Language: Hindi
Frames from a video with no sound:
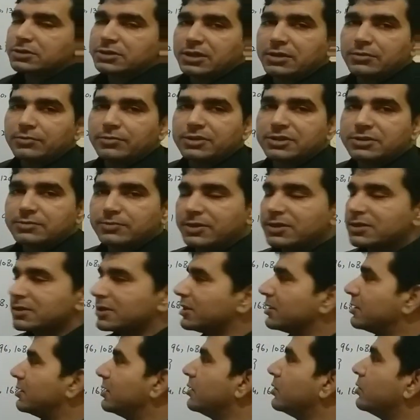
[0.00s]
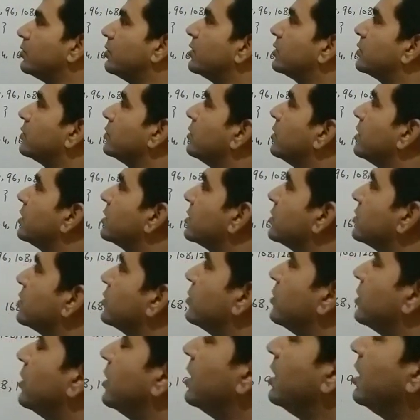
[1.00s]
सैम्पल स्पेस कितने हुए 200
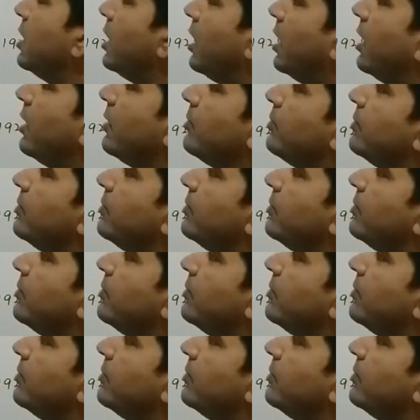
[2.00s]
हुआ अब